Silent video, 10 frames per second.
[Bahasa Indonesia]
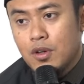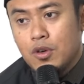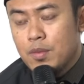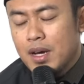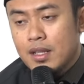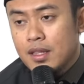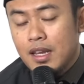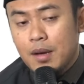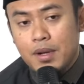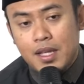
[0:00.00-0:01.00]
Umar
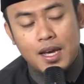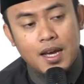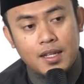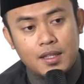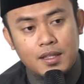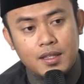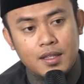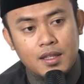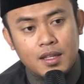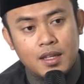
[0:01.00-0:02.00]
tidak melihat
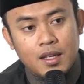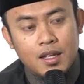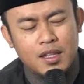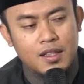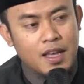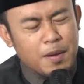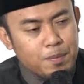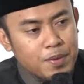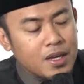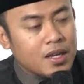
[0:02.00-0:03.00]

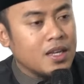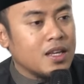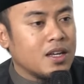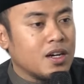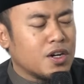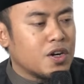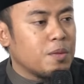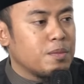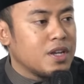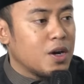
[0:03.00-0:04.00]
tapi
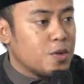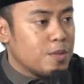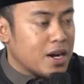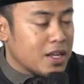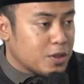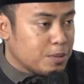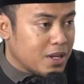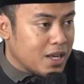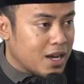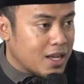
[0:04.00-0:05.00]
rohnya Umar itu
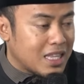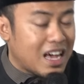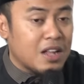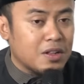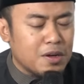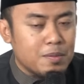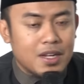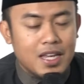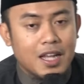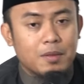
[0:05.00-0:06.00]
melihat Allah
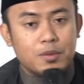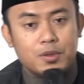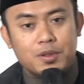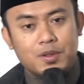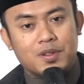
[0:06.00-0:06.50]
melihat bu